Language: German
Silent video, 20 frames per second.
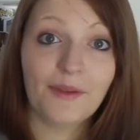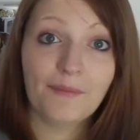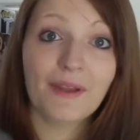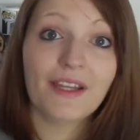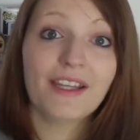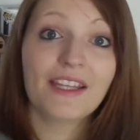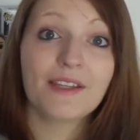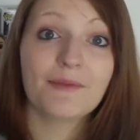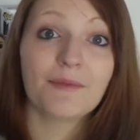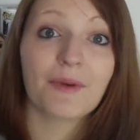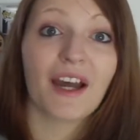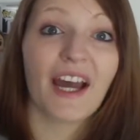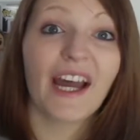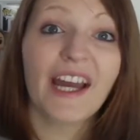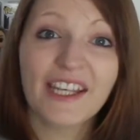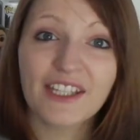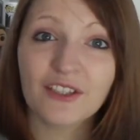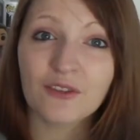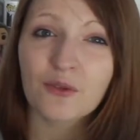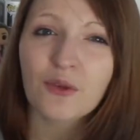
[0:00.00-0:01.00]
Wenn man im
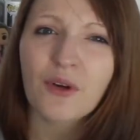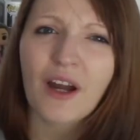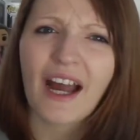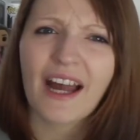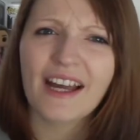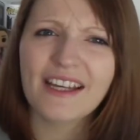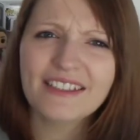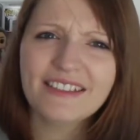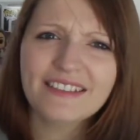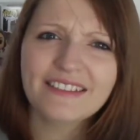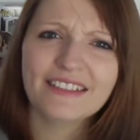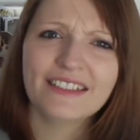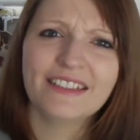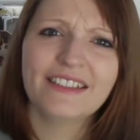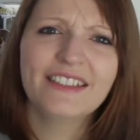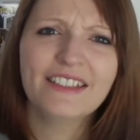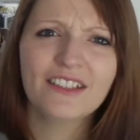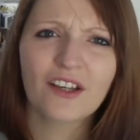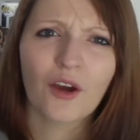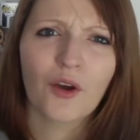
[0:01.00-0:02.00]
Radio alte
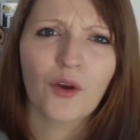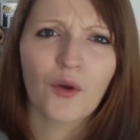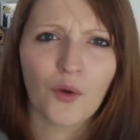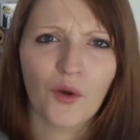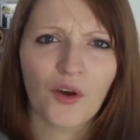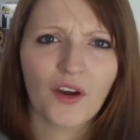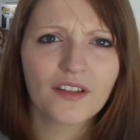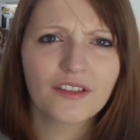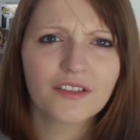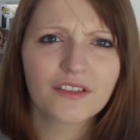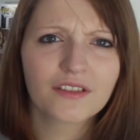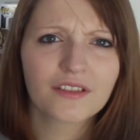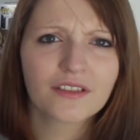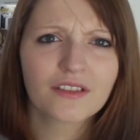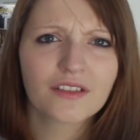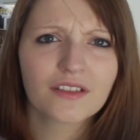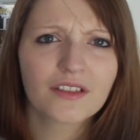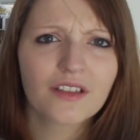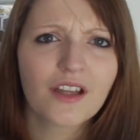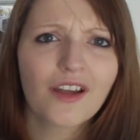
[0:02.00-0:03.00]
Lieder hört,
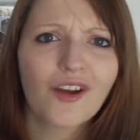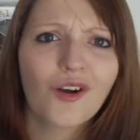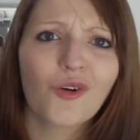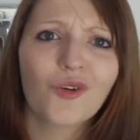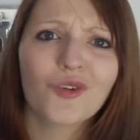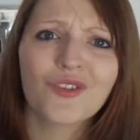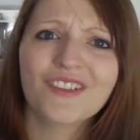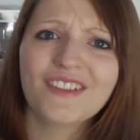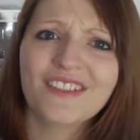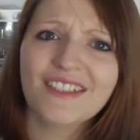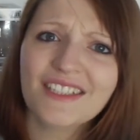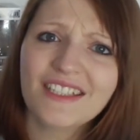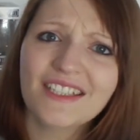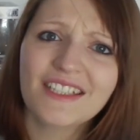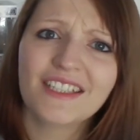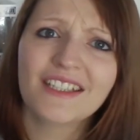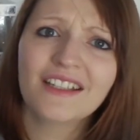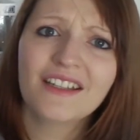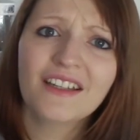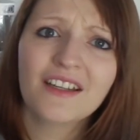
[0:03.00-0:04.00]
und
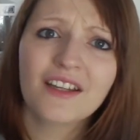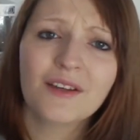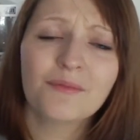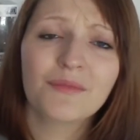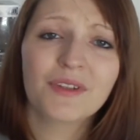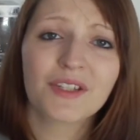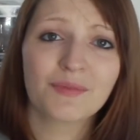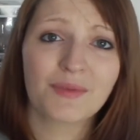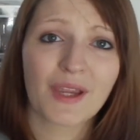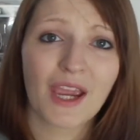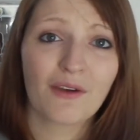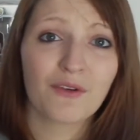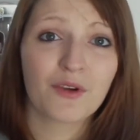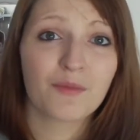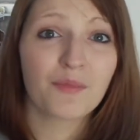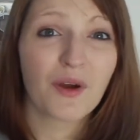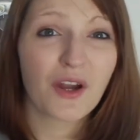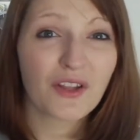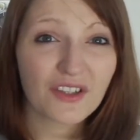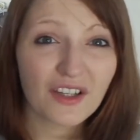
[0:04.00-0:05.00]
die mit
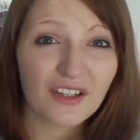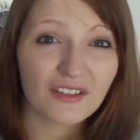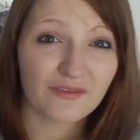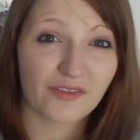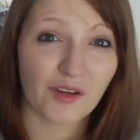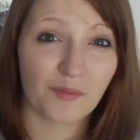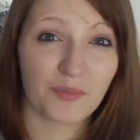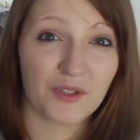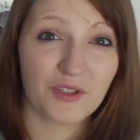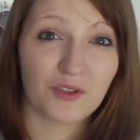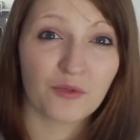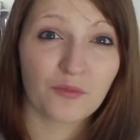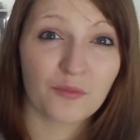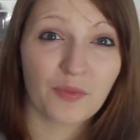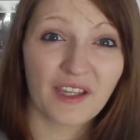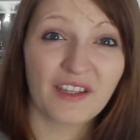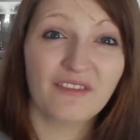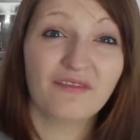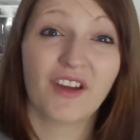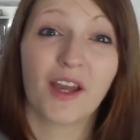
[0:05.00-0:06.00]
Harry Potter in
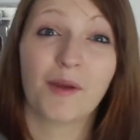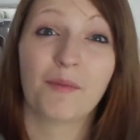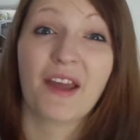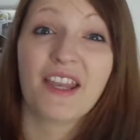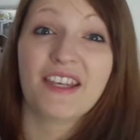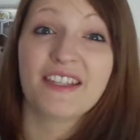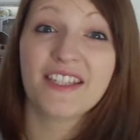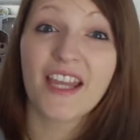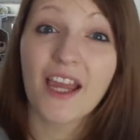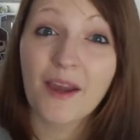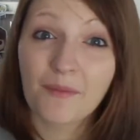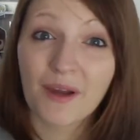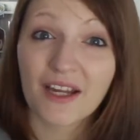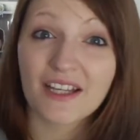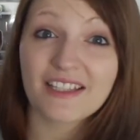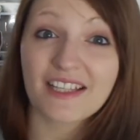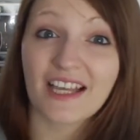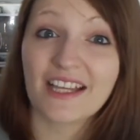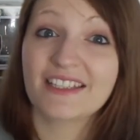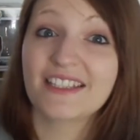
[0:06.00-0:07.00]
Verbindung bringt, weil man
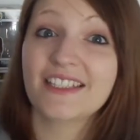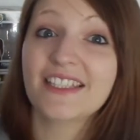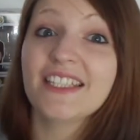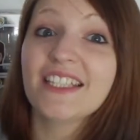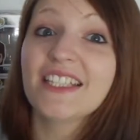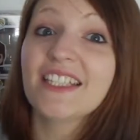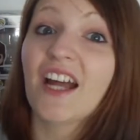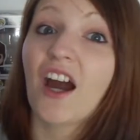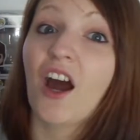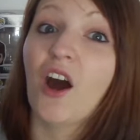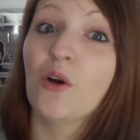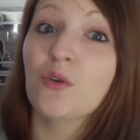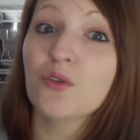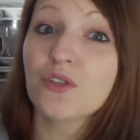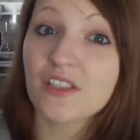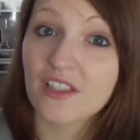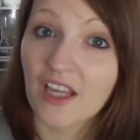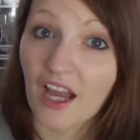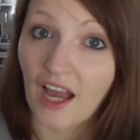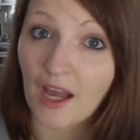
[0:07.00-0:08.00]
damals, als die da
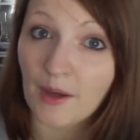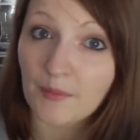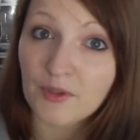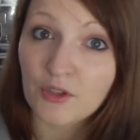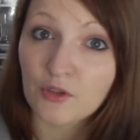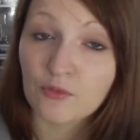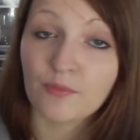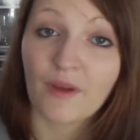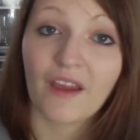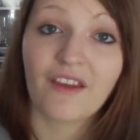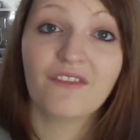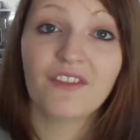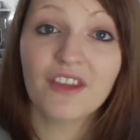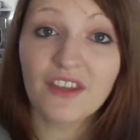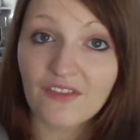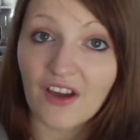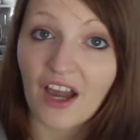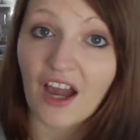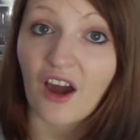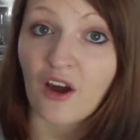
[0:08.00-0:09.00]
rauskamen und bei
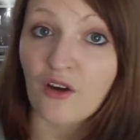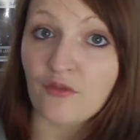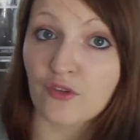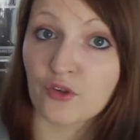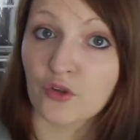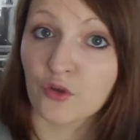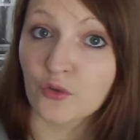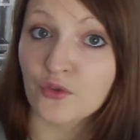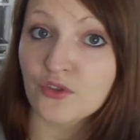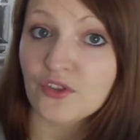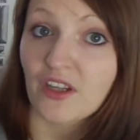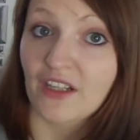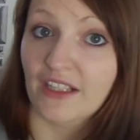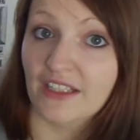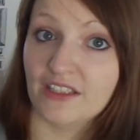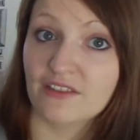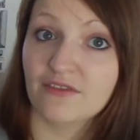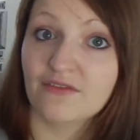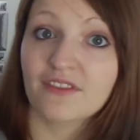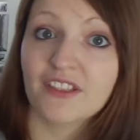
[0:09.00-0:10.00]
Viva rauf und
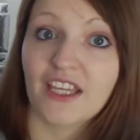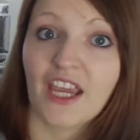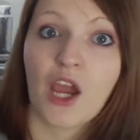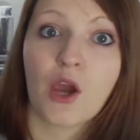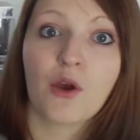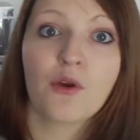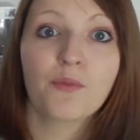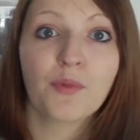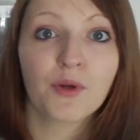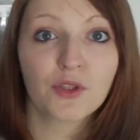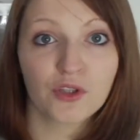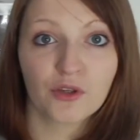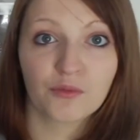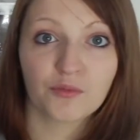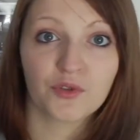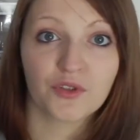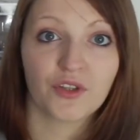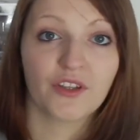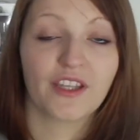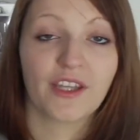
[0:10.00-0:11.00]
runter liefen, die Harry
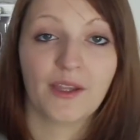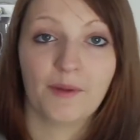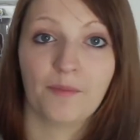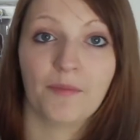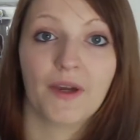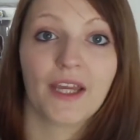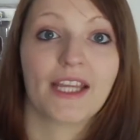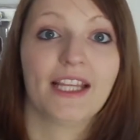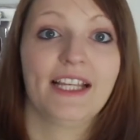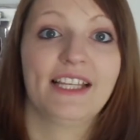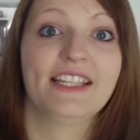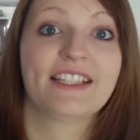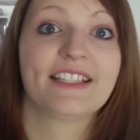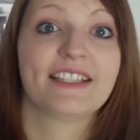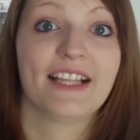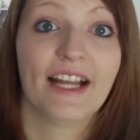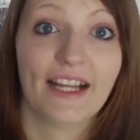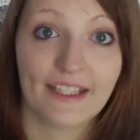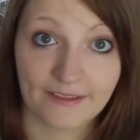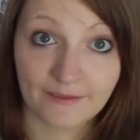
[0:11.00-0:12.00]
Potter Bücher nebenbei
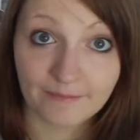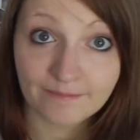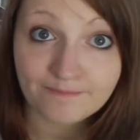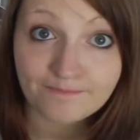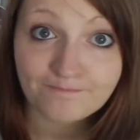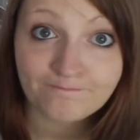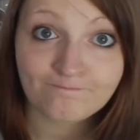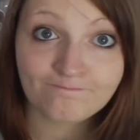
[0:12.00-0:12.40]
gelesen hat.